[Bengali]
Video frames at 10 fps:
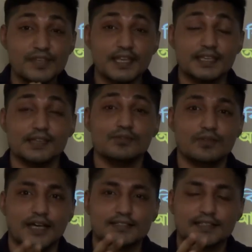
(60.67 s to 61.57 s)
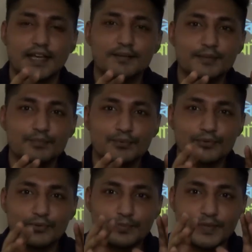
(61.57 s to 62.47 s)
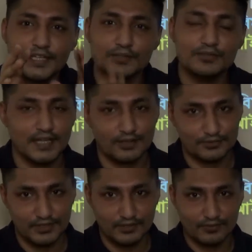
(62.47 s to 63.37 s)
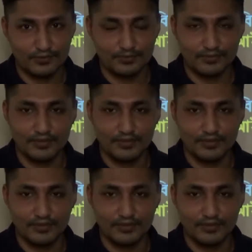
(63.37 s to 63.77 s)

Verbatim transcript: নিয়েই কিন্তু আজকে আমি পুরো ভিডিওতে আলোচনা করব।